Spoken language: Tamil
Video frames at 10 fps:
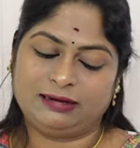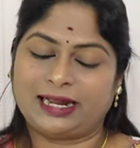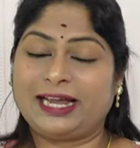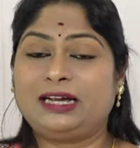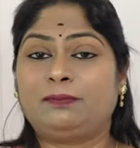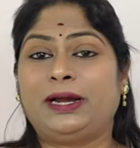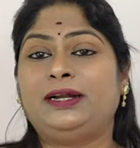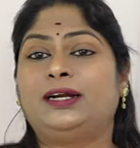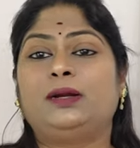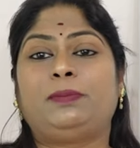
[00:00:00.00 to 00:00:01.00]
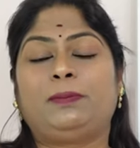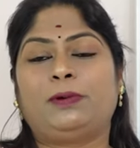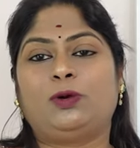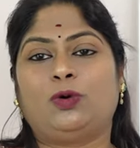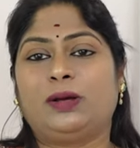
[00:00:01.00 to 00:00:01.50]
லைக் மைண்டட்
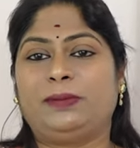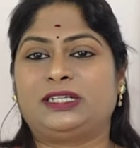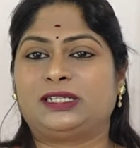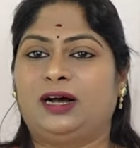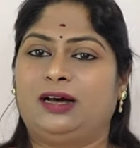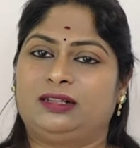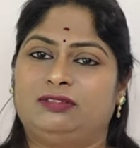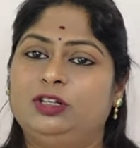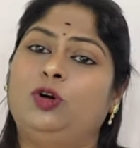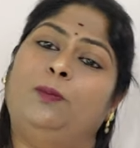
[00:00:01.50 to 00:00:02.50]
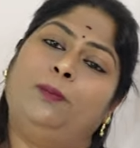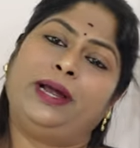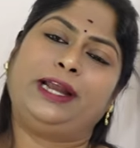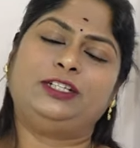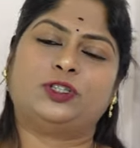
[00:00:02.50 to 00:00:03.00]
பீப்புள் கூட மிக்ஸ் ஆகிறது வந்து ரொம்ப
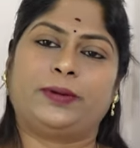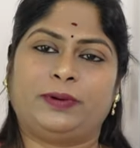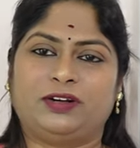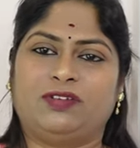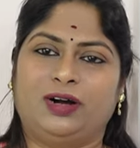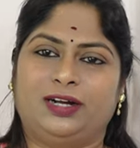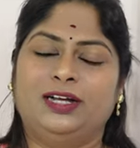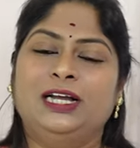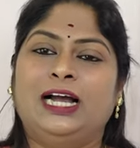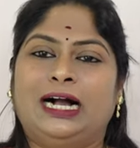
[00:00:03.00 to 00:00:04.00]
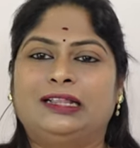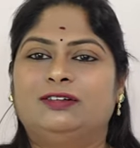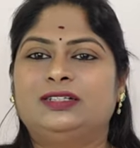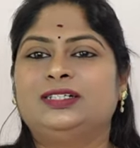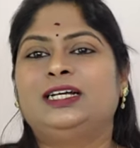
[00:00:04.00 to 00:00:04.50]
என்ஜாய் பண்ணுவாங்க
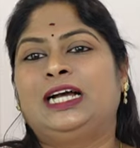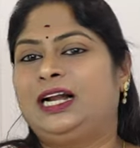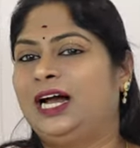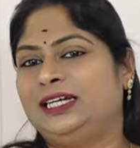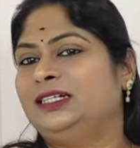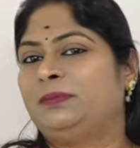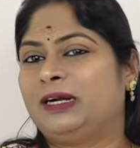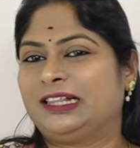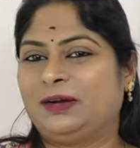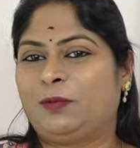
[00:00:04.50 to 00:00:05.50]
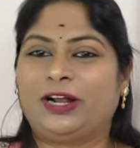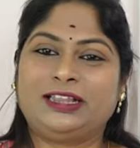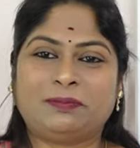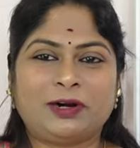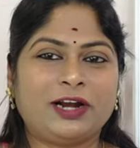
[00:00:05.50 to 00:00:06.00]
அதாவது நான் இந்த படத்துக்கு போனேன்
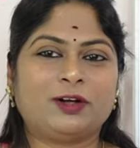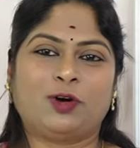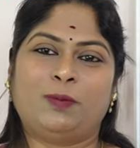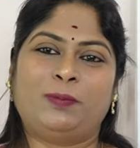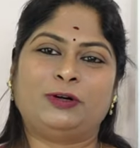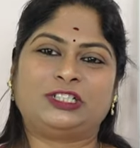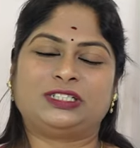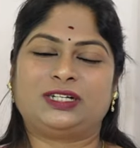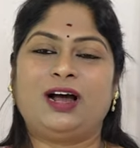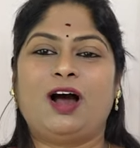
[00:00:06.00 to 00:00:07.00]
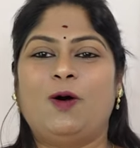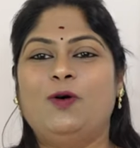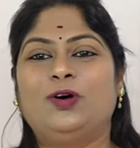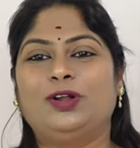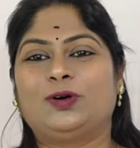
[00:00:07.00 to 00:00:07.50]
இந்த படம் எனக்கு ரொம்ப பிடிச்சிருந்ததுன்னா
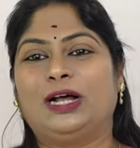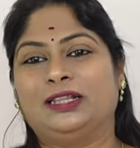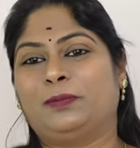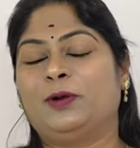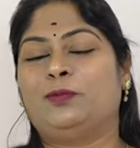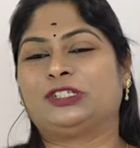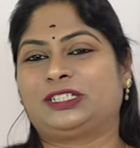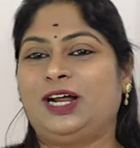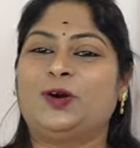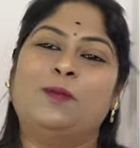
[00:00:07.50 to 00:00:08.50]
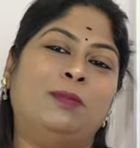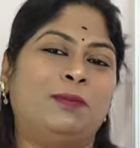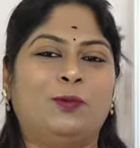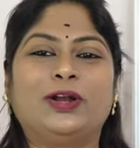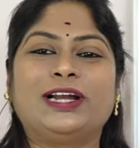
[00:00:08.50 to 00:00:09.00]
அவங்களுக்கும் அந்த படம் பிடிச்சிருந்ததுன்னா ரொம்ப
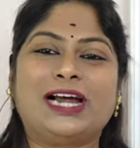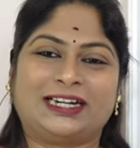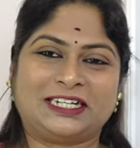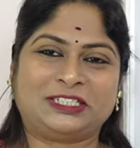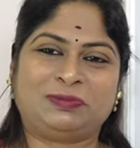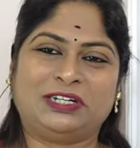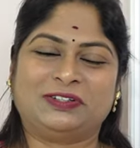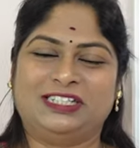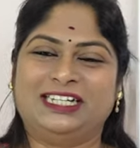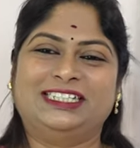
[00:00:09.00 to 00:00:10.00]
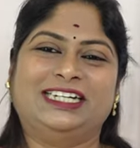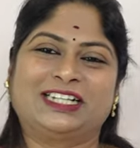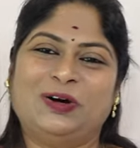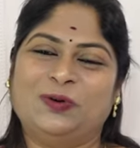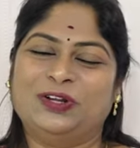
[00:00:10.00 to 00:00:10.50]
உடனே அட்டாச்மெண்ட் வந்து அந்த
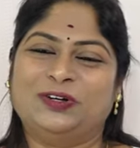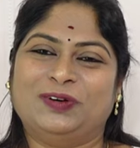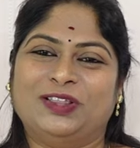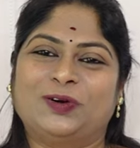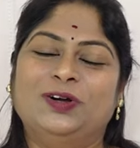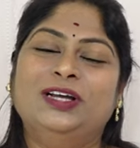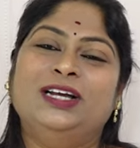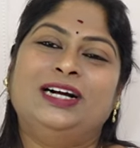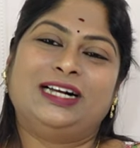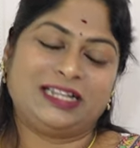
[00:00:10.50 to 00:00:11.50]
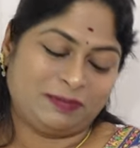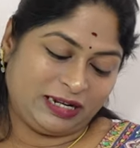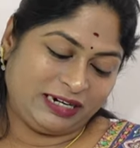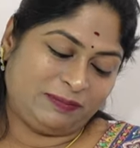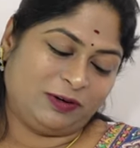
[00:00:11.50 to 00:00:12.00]
இடத்துல அவங்களுக்கு வந்துடும் அதே
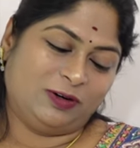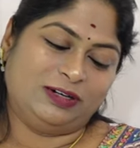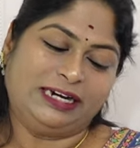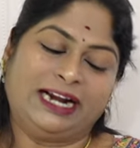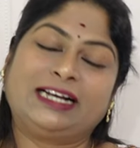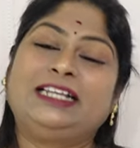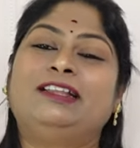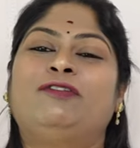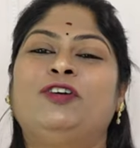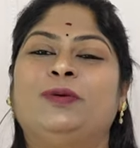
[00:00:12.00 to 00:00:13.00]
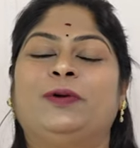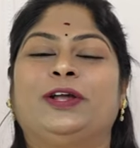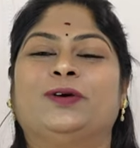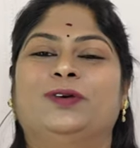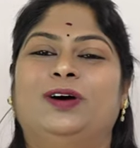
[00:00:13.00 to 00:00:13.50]
மாதிரி இப்போ எனக்கு இந்த ஃபுட்டு
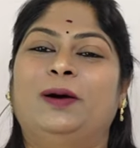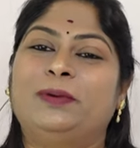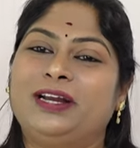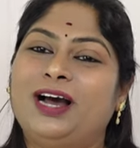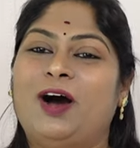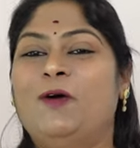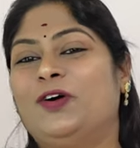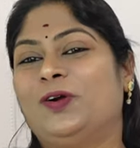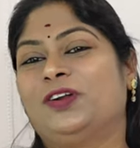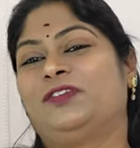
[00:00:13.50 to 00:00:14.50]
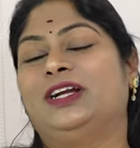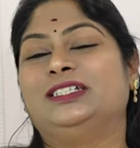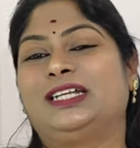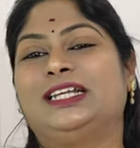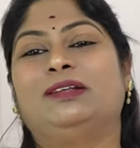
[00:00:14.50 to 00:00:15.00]
பிடிக்கும் அப்படின்னா அவங்களோட
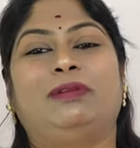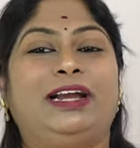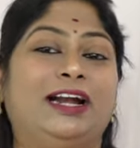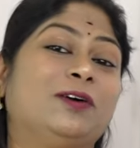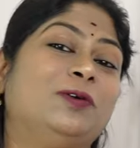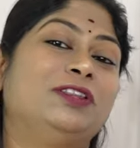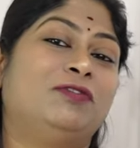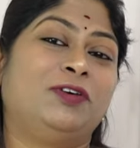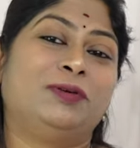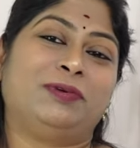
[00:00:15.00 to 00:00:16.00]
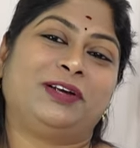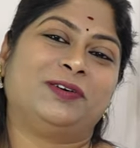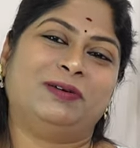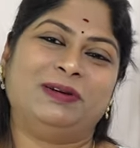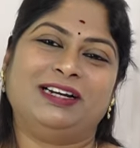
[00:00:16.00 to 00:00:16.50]
ஃப்ரெண்ட்ஸ்ல இந்த மாதிரி எனக்கும் இந்த ஃபுட்டு
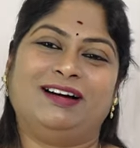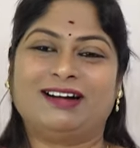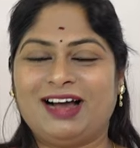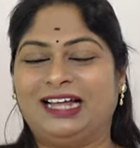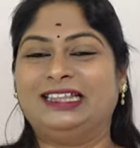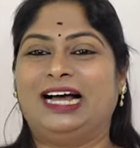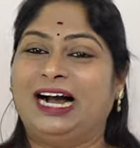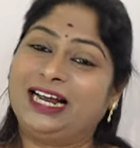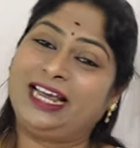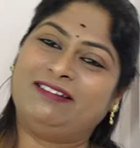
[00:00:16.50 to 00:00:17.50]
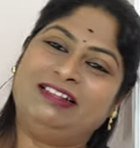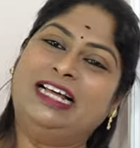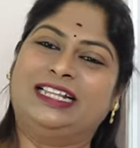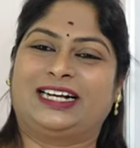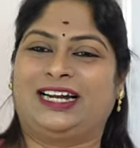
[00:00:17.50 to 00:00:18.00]
பிடிக்கும் அப்படின்னாங்கன்னா அந்த அங்கேயே வந்து
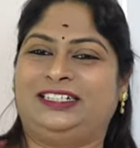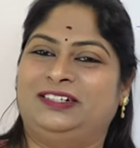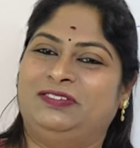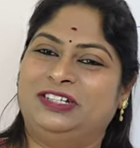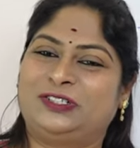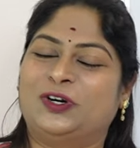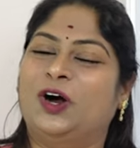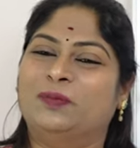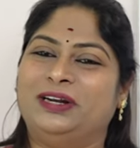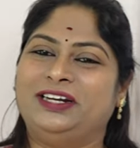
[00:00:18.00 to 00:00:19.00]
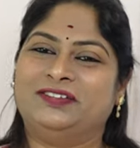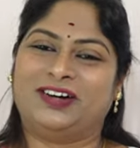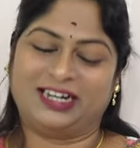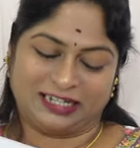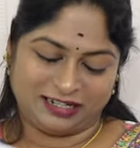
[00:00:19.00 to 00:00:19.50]
அந்த கனெக்ஷன் வந்து வந்து ஸ்ட்ராங்
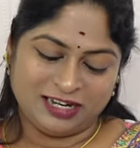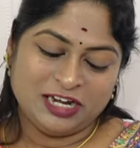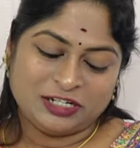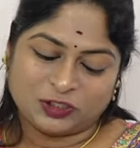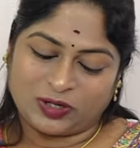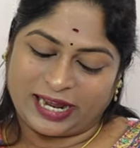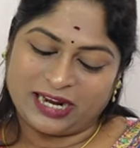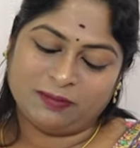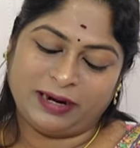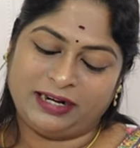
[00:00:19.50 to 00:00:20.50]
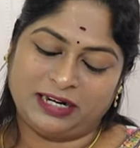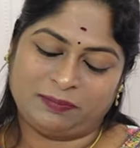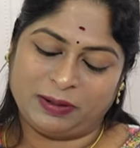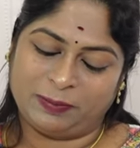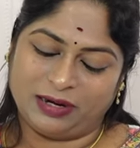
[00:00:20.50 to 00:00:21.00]
பண்ணிடுவாங்க ஸோ லைக் மைண்டட்
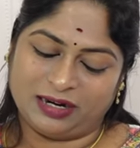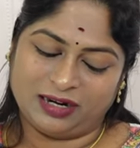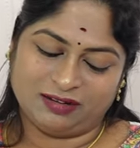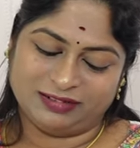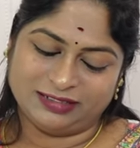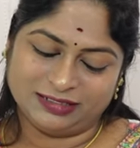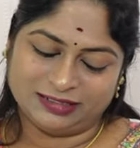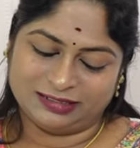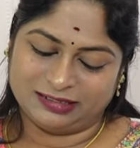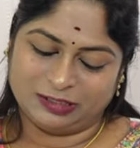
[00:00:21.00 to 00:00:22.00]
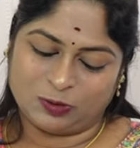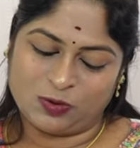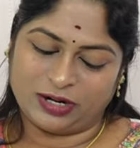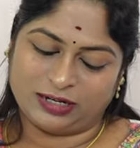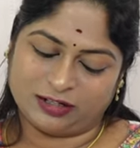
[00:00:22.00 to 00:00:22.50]
பீப்புள் எல்லாம் வந்து கூட
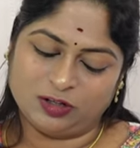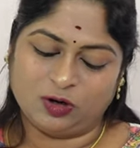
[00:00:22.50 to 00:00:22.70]
இருக்கிறது